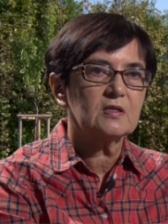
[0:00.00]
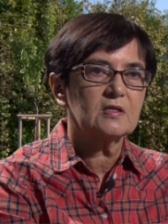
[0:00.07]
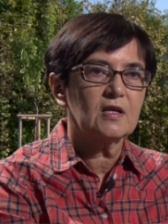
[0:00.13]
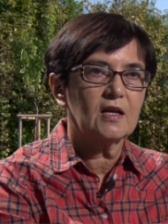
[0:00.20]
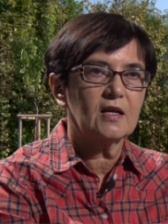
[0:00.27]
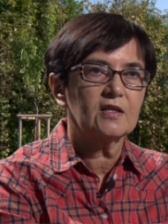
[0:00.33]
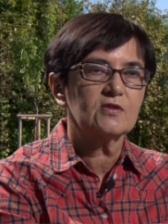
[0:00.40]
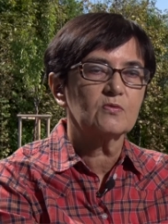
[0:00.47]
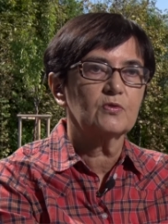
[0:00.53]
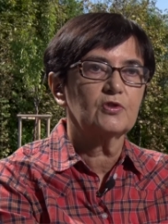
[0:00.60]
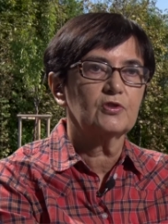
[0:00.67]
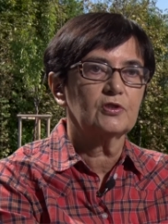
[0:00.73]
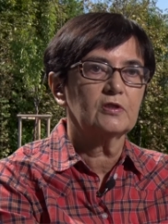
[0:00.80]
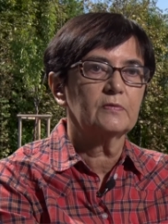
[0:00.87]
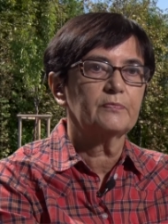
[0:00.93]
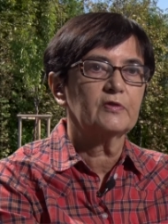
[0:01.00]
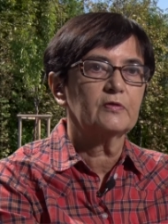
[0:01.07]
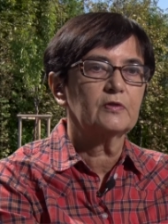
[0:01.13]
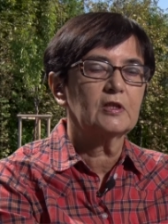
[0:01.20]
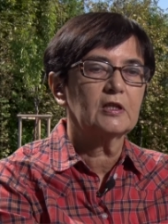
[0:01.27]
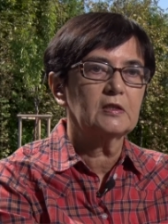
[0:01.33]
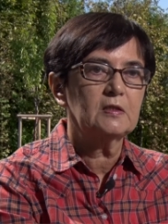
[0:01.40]
znalazły się
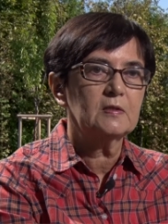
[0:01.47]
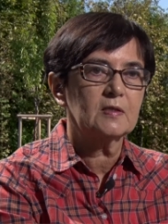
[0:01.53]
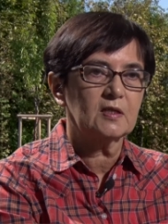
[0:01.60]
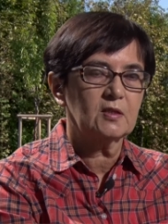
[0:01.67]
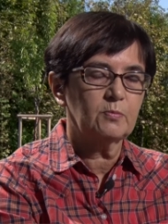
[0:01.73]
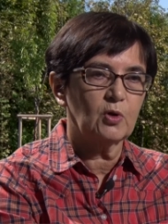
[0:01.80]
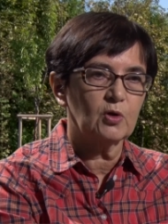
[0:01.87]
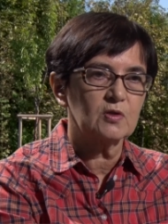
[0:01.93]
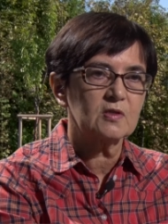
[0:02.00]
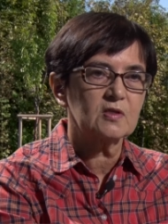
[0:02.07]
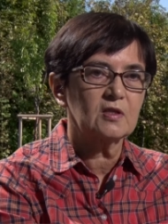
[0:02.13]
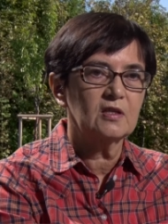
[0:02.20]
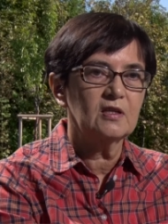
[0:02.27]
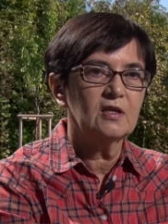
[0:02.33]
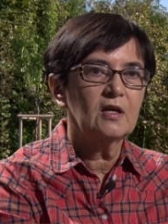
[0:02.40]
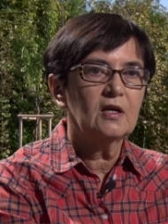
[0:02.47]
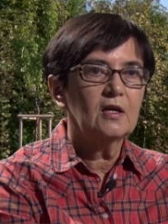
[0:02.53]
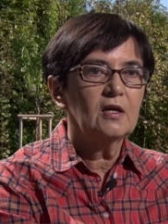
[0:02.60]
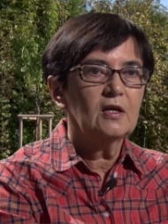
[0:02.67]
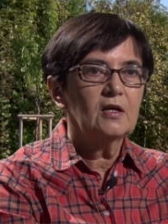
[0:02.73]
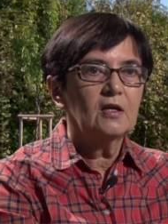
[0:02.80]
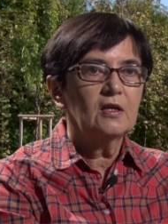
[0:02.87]
w granicach Polski,
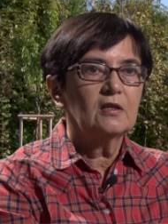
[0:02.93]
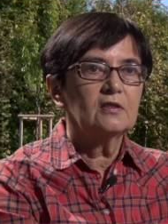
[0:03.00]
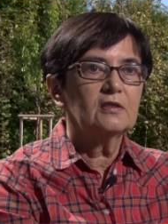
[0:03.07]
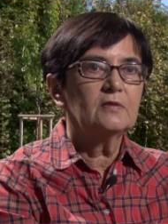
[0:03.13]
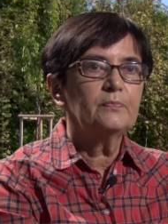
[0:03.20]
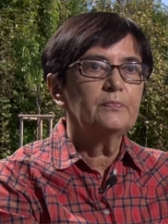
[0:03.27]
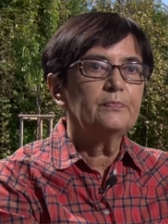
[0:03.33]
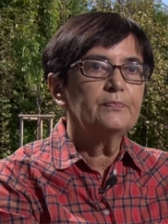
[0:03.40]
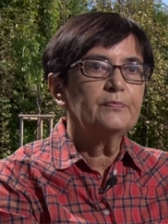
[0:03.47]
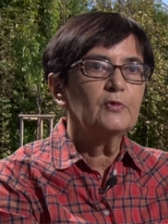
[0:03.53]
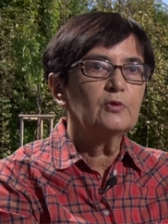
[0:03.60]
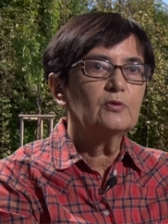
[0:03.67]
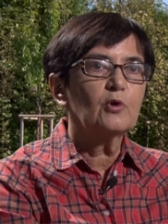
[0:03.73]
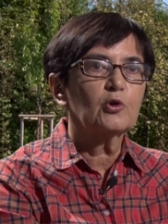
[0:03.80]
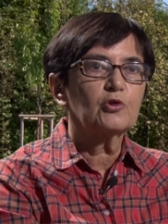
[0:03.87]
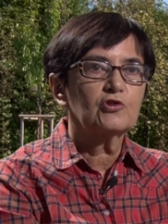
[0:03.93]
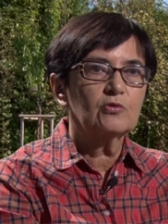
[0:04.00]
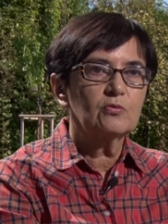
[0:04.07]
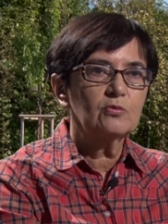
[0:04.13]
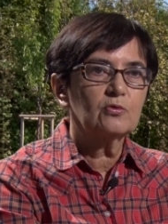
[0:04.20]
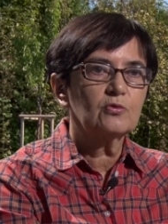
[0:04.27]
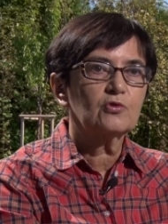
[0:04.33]

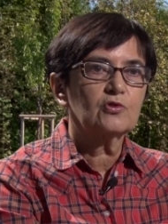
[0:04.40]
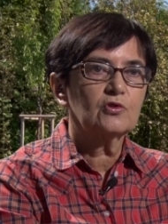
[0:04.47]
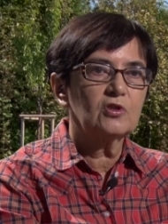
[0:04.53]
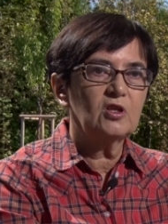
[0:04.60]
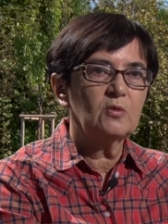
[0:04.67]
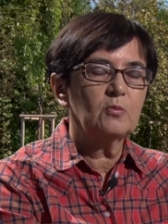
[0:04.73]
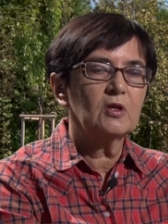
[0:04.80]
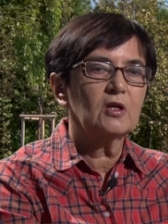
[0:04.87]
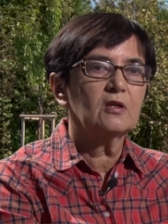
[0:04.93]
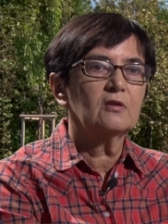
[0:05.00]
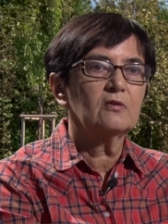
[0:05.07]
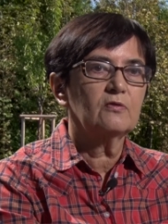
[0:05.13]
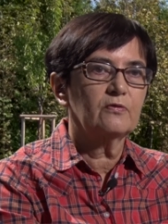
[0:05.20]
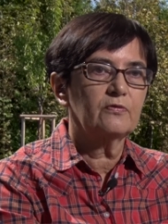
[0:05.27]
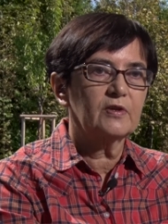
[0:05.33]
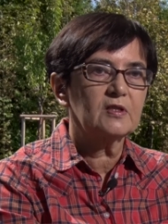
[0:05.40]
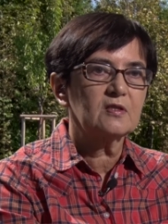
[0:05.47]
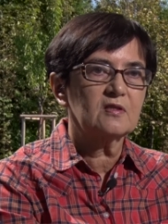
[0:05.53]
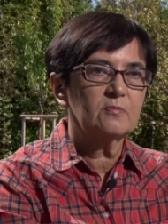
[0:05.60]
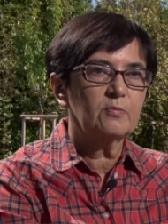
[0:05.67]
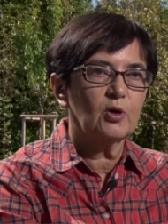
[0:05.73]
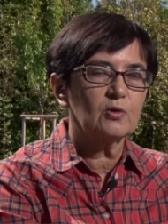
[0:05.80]
nosił już imię w
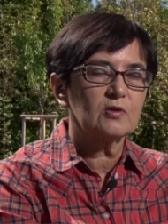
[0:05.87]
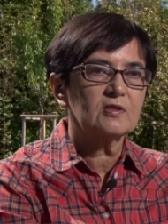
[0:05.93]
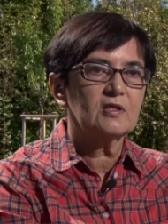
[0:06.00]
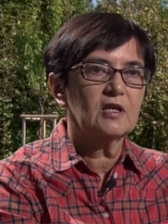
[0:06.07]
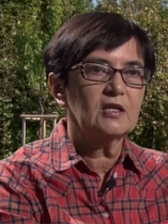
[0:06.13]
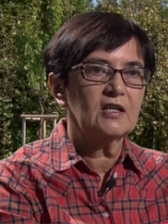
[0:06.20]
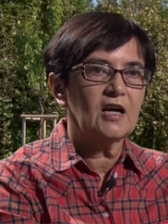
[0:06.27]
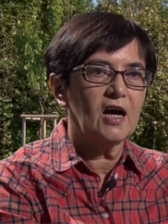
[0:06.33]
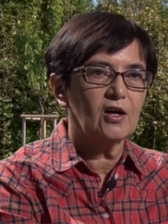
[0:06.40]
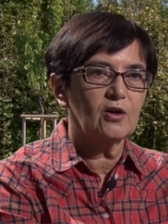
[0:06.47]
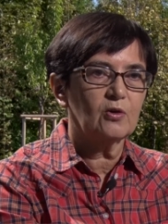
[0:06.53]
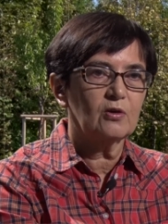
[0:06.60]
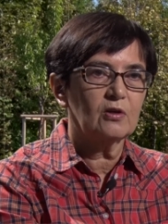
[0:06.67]
wersji polskiej Karol,